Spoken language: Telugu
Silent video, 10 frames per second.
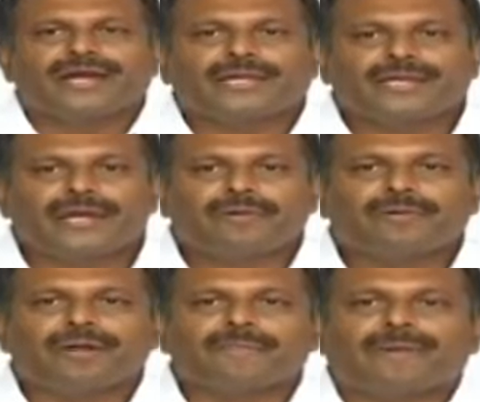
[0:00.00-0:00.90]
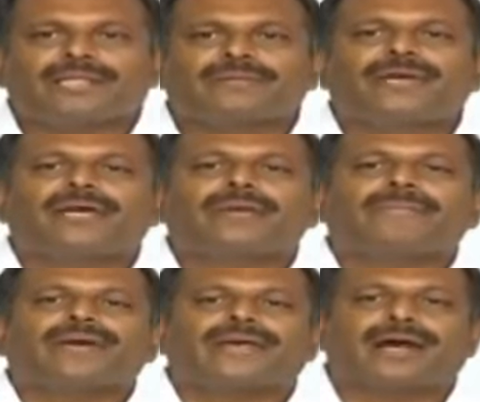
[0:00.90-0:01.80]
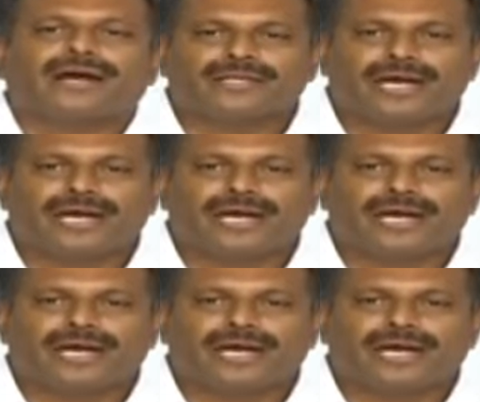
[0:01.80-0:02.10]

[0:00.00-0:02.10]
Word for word: నిన్న కూడా పదివేల పైగా